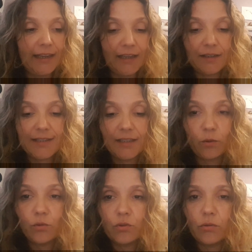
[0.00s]
Et c'est
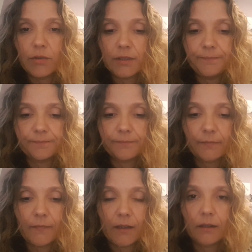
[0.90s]
rose rose. Hein.
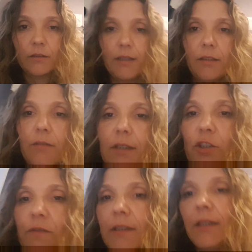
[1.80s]
Alors, attends,
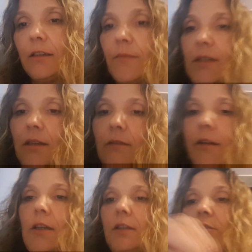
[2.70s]
si je fais ça comme ça, ouais,